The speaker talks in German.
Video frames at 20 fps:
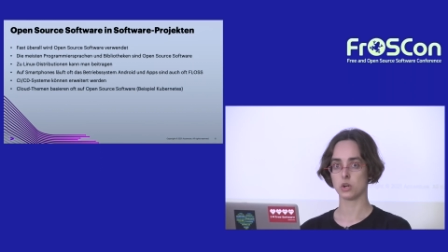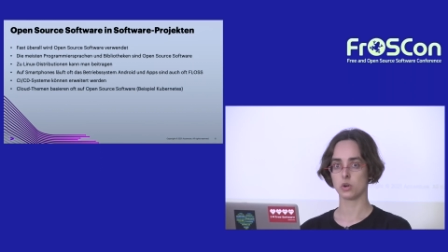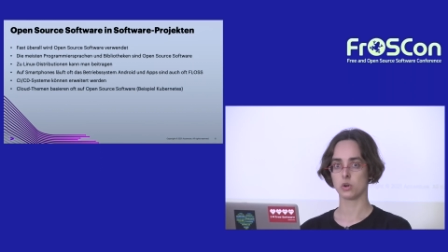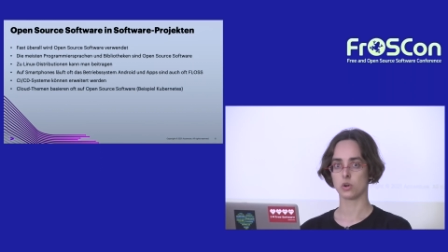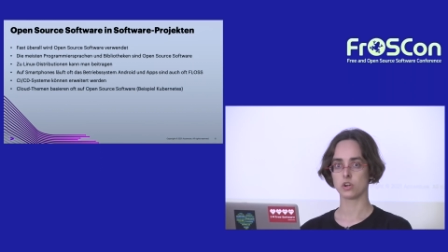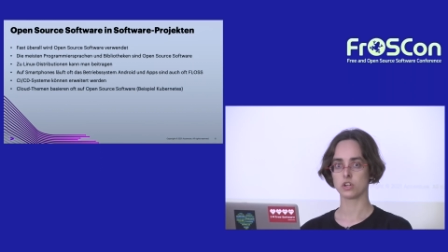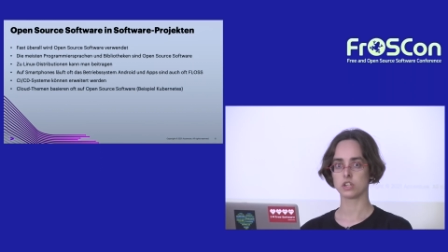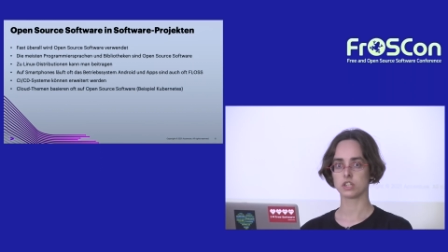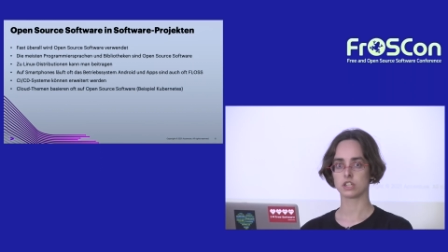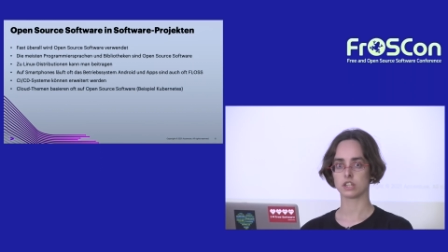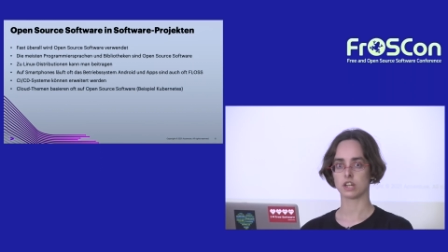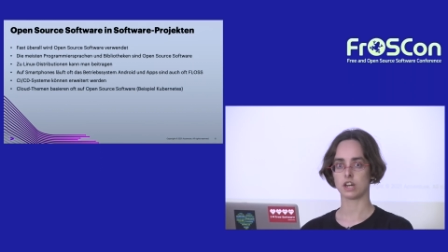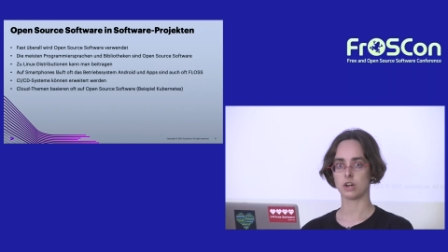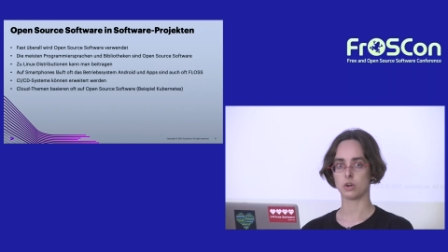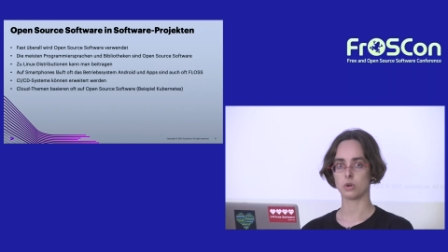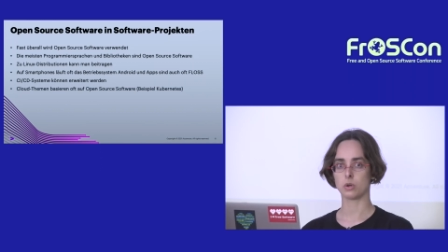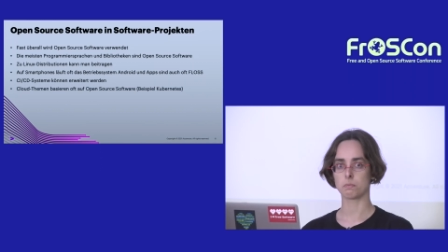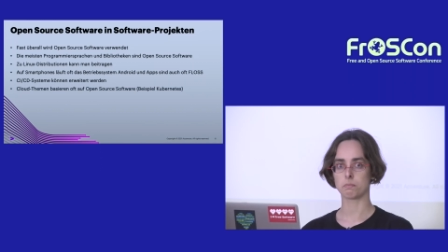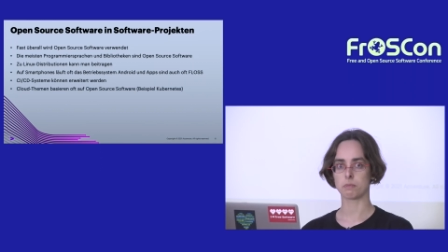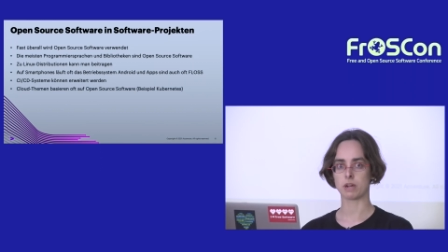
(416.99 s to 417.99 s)
und
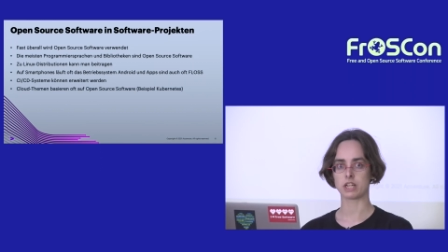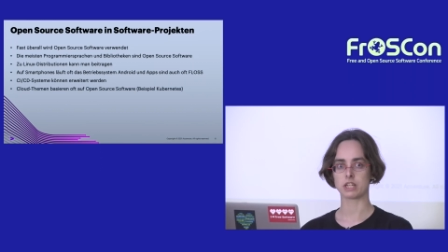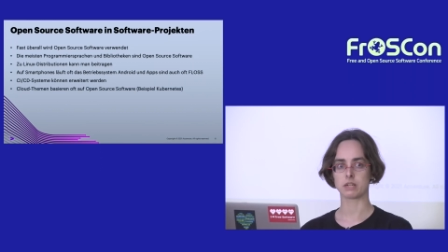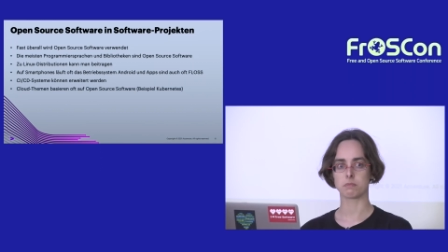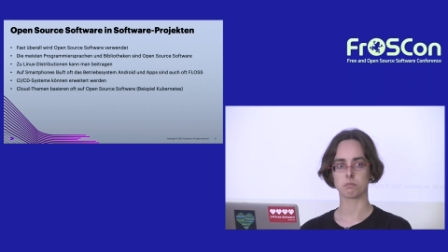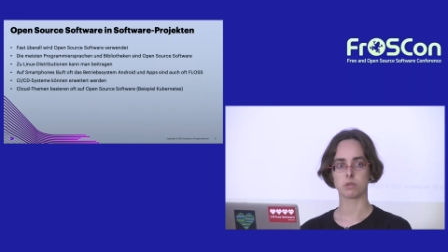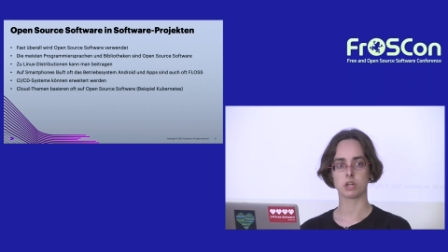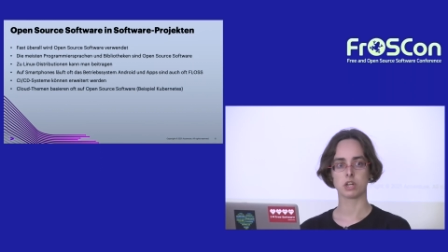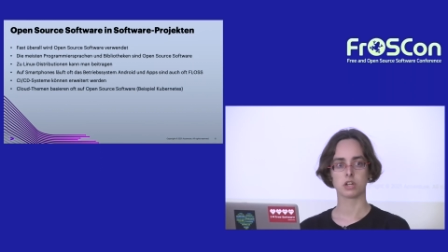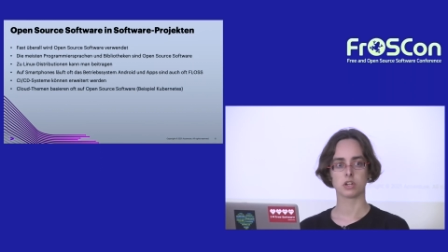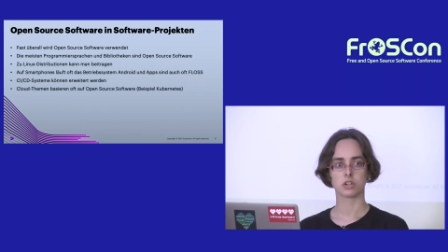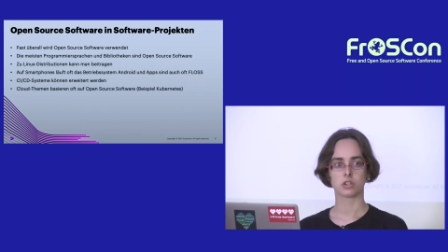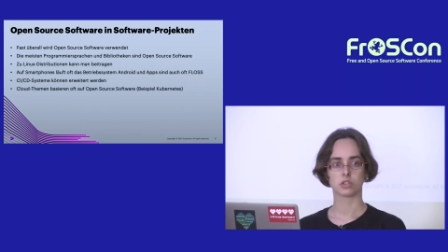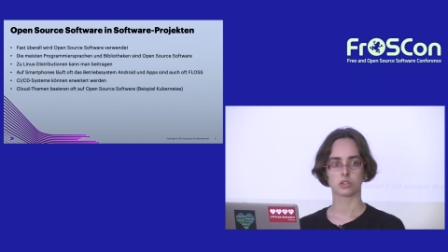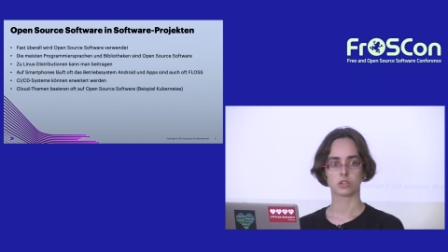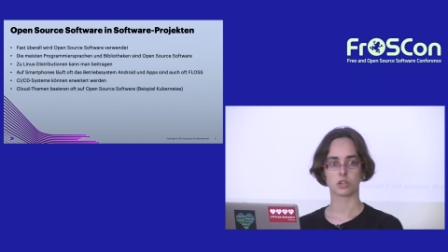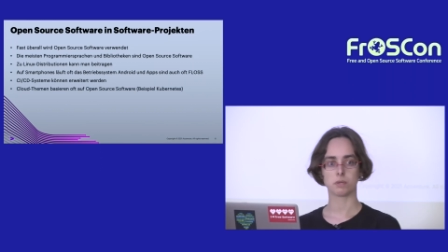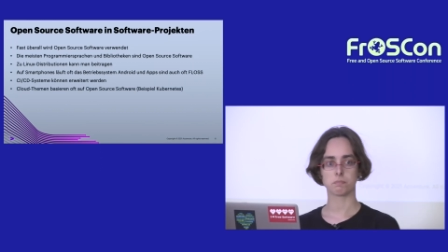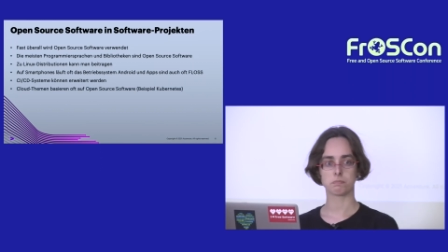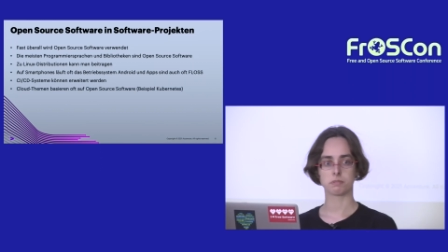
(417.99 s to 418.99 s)
auch bei dem
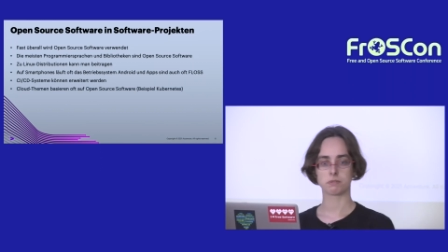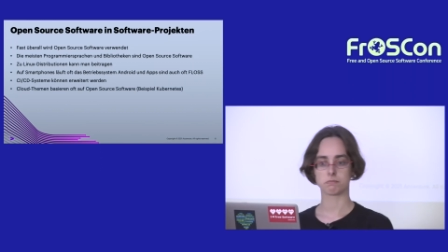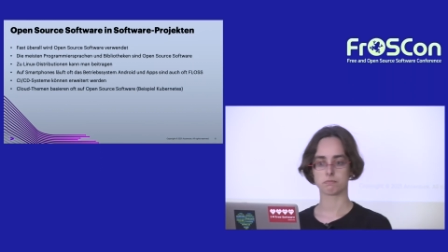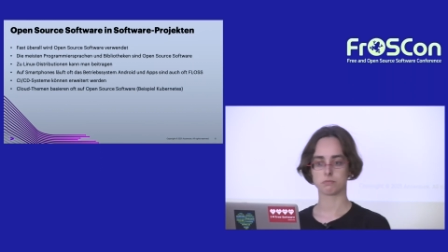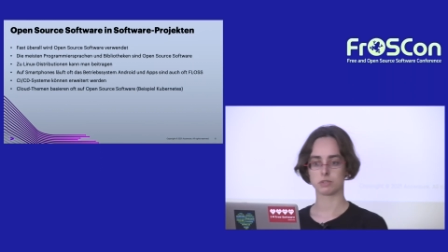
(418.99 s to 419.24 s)
top